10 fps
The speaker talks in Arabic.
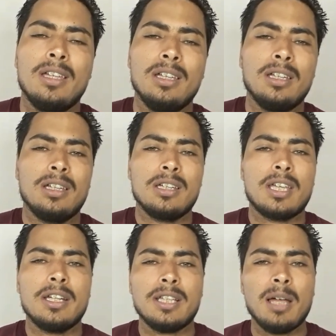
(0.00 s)
آه،
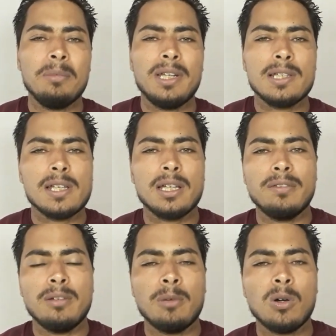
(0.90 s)
كانت حابه انها تسجل
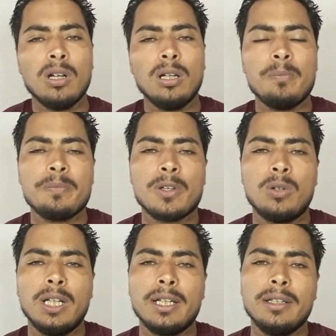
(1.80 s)
في الموقع
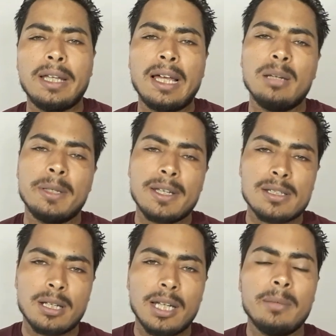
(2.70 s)
ولكن اغلب الناس
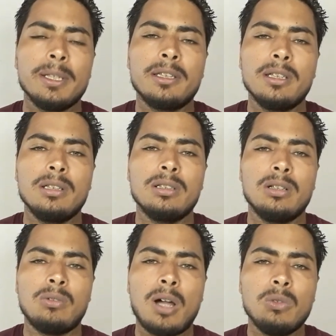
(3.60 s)
اللي كلمتني
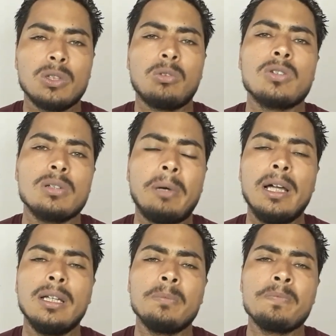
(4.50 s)
وحاولت تتواصل
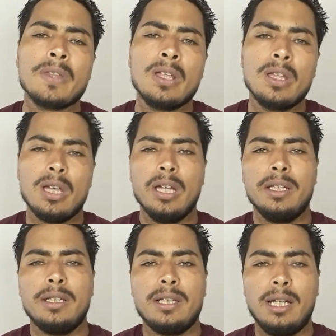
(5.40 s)
معايا
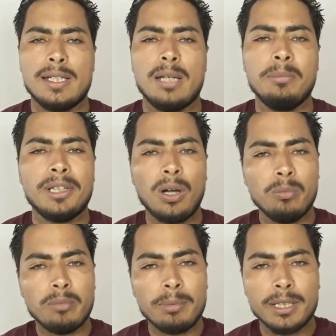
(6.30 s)
ان الحساب
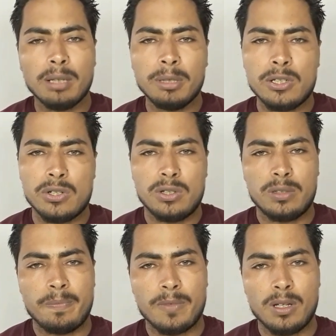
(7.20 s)
بتاعهم ما بيتقبلش
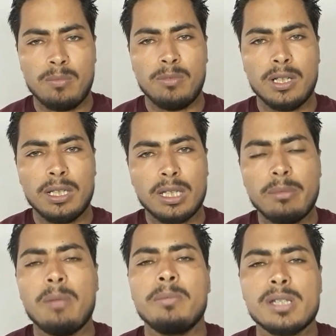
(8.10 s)
هما
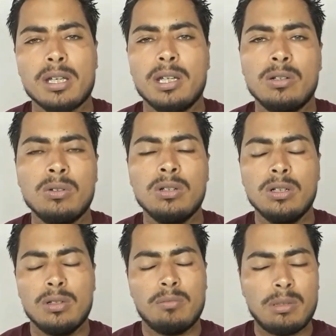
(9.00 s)
تمام بيسجلوا
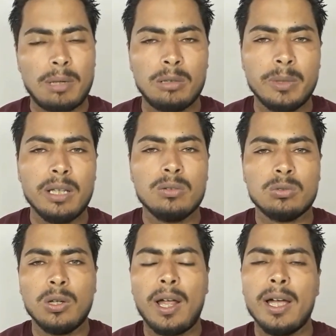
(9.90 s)
المعلومات
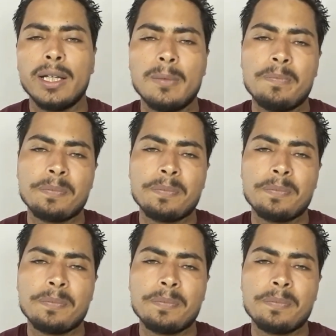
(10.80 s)
وكل حاجه